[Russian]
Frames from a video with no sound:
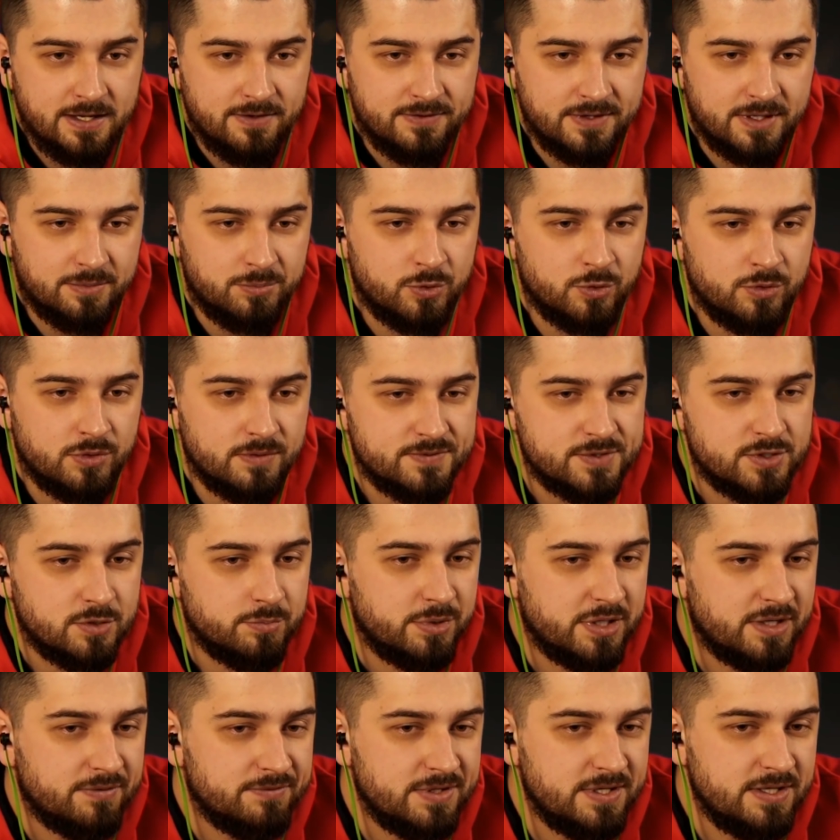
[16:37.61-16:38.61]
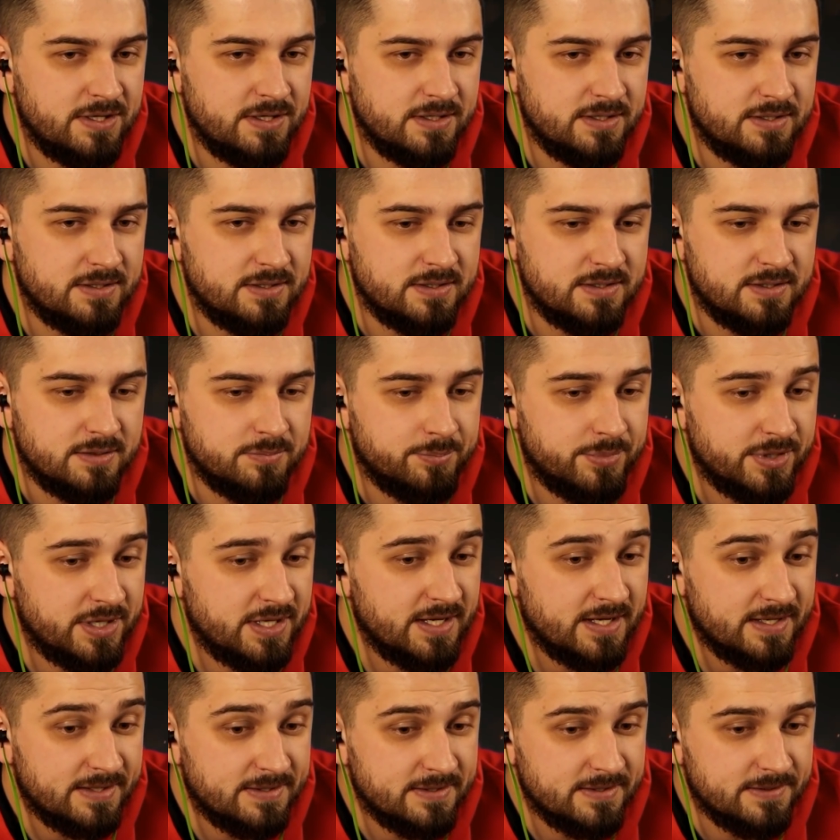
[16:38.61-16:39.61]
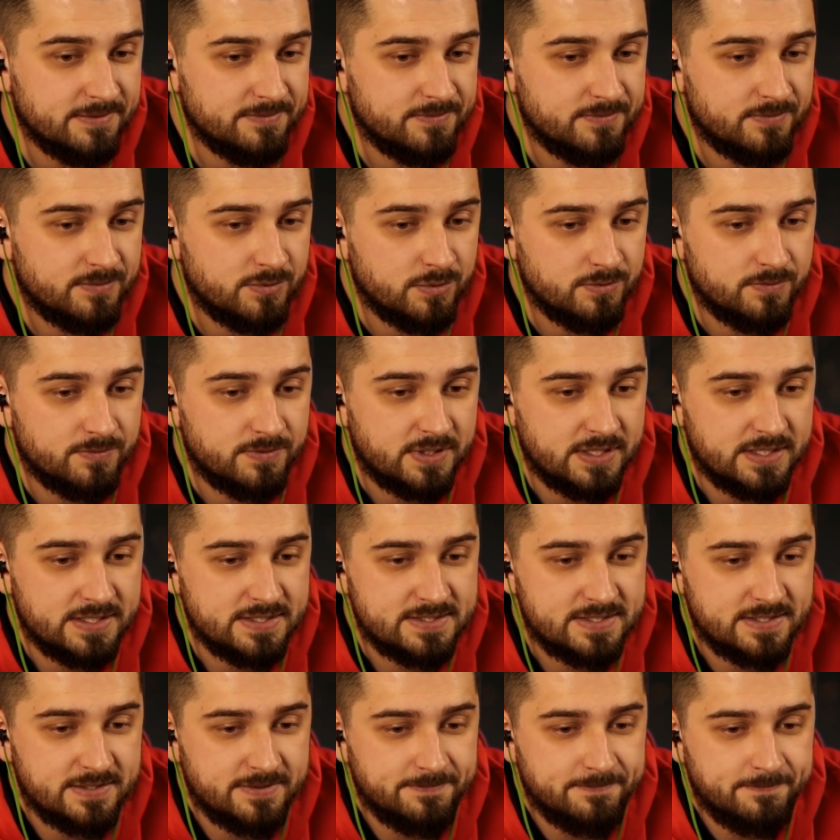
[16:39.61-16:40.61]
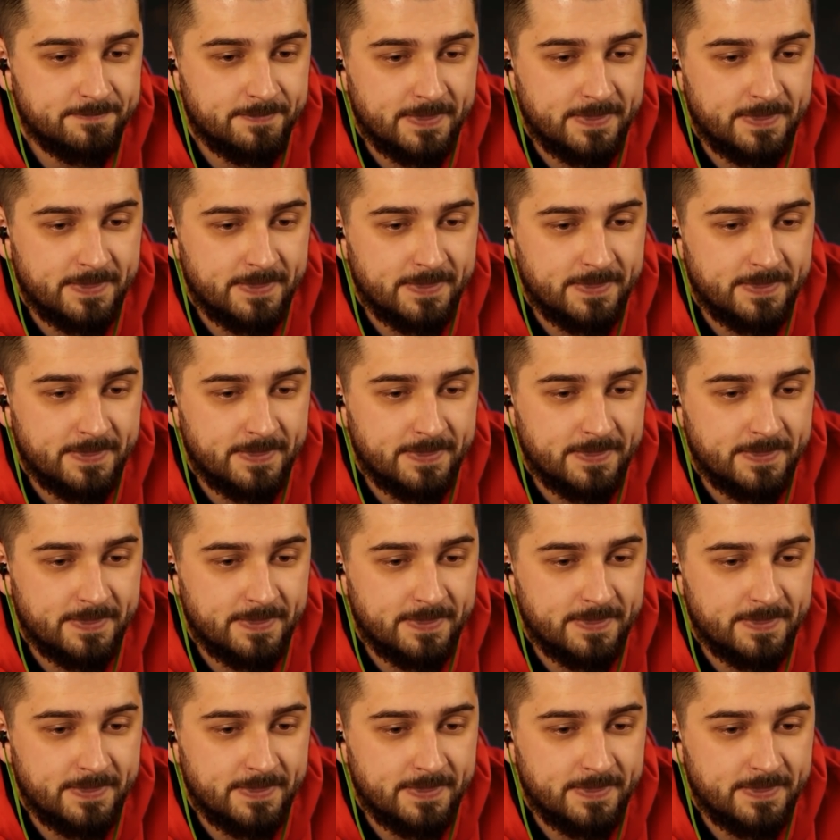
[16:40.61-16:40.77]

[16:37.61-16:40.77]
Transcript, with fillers: намного все плавнее и приятнее в, в КС. -ке.